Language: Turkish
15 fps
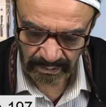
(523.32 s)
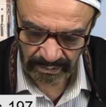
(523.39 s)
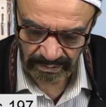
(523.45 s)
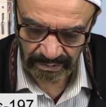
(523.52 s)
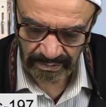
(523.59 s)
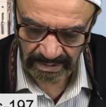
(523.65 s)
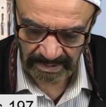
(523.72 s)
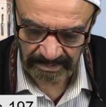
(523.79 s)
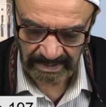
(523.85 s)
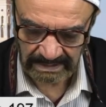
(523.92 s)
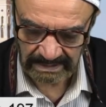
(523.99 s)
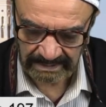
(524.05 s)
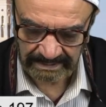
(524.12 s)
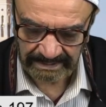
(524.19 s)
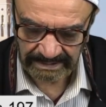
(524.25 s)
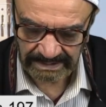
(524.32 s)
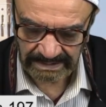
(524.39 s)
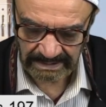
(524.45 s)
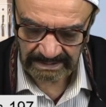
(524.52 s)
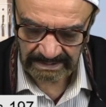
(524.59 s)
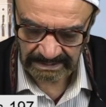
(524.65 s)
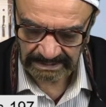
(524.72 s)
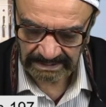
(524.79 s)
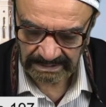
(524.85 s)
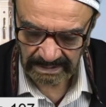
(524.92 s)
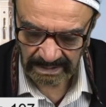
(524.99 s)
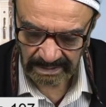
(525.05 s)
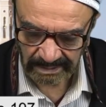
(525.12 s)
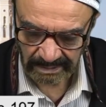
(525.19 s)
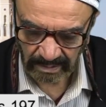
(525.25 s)
gündeme gelecektir.
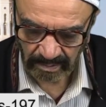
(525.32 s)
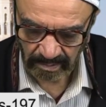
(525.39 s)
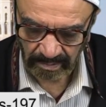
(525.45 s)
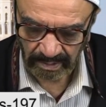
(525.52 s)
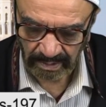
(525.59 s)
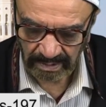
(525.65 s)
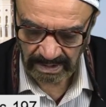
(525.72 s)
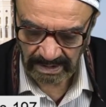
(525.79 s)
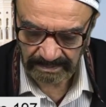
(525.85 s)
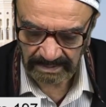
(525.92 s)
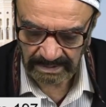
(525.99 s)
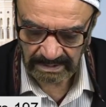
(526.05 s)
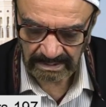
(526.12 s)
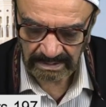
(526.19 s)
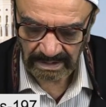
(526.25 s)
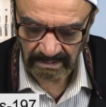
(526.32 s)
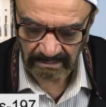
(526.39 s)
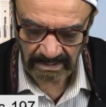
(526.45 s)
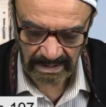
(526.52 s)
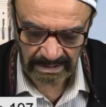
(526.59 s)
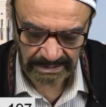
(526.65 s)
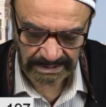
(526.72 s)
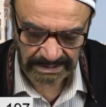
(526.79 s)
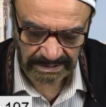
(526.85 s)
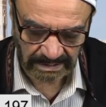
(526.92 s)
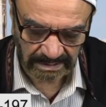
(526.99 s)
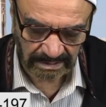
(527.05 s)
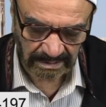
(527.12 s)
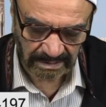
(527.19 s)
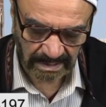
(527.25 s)
Böyle bir
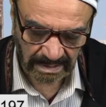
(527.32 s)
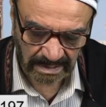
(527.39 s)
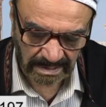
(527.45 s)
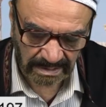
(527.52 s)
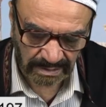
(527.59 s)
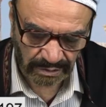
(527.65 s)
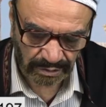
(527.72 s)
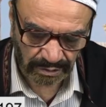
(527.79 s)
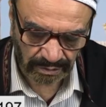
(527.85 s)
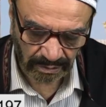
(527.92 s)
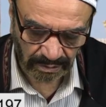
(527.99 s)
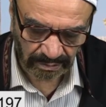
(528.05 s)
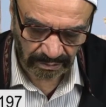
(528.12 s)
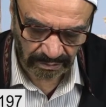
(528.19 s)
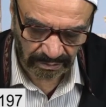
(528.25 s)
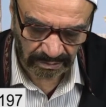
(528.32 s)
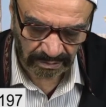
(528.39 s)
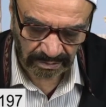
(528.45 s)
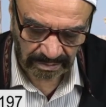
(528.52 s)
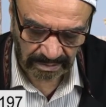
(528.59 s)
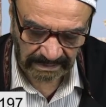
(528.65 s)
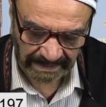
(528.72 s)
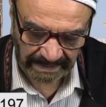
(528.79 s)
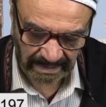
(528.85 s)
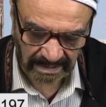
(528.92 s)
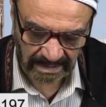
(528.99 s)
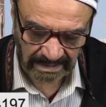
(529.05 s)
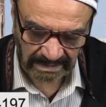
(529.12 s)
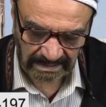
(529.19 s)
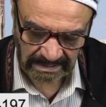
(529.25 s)
davranışın sonunu
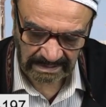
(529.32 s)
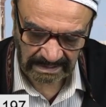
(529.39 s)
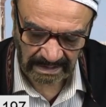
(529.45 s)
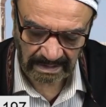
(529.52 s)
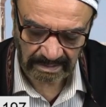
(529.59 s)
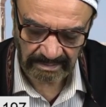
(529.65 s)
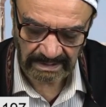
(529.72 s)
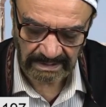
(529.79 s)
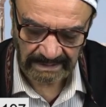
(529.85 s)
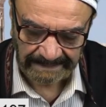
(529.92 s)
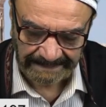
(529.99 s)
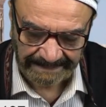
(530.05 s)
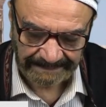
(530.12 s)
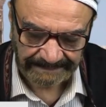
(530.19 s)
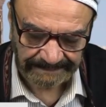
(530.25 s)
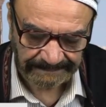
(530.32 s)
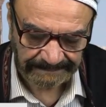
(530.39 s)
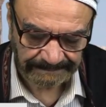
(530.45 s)
herkes tahmin eder.